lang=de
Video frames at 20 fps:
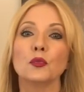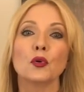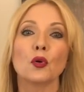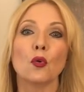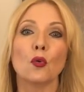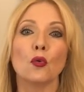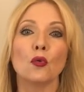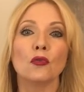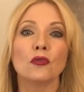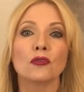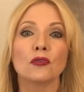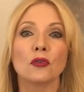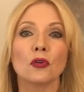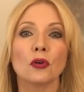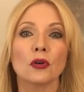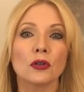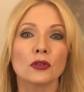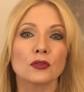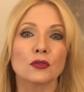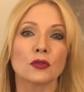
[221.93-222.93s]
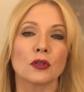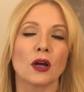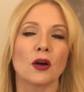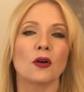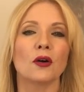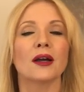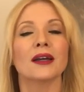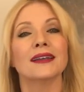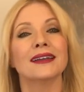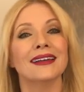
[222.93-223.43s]
Büroflirt oder
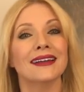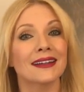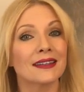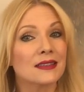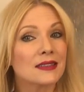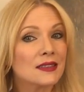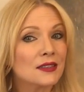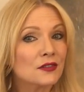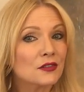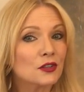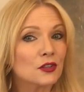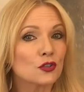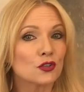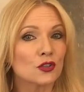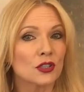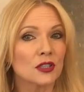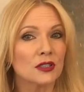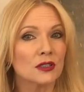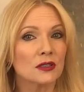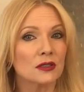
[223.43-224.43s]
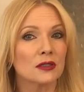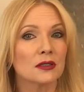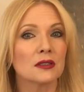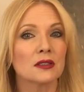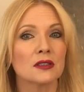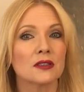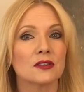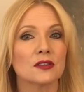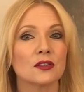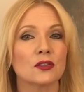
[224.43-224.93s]
auch eine ernsthafte Geschichte,
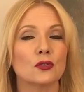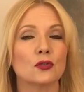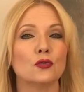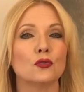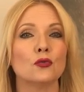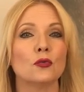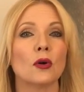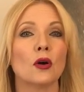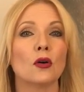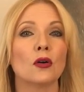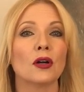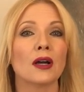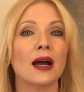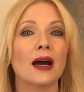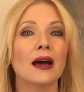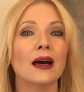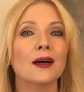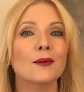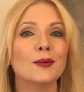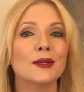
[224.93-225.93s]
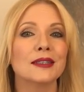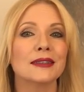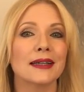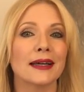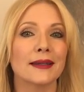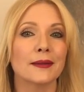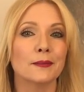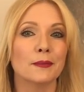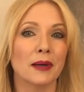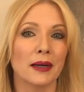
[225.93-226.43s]
die sich über eure Arbeit
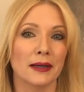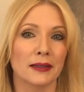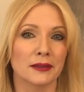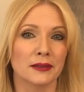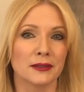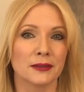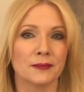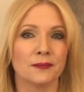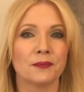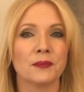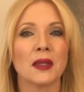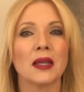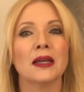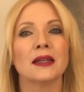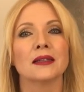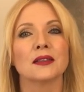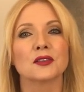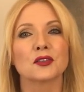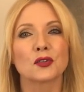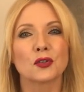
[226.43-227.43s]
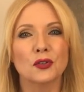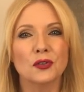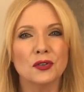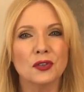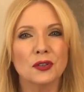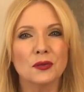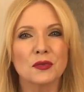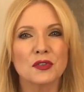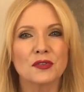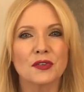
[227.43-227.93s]
anbahnt. Das
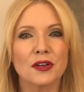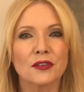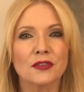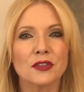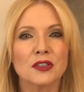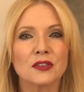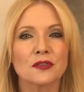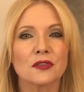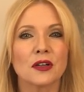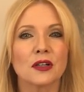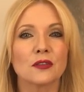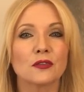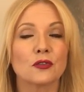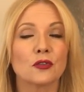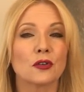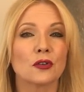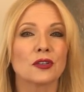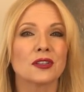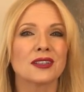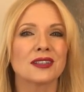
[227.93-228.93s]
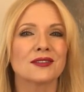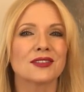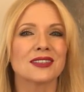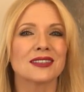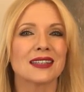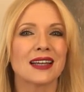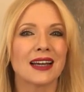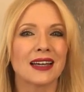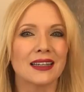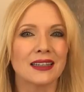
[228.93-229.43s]
könnte im Zweifelsfall für euch
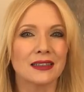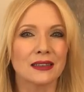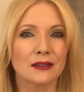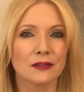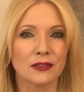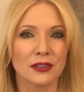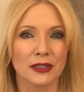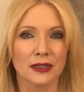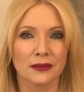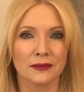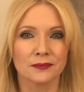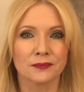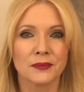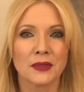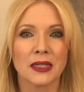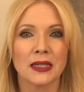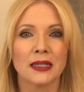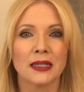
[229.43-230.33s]
etwas heikel werden,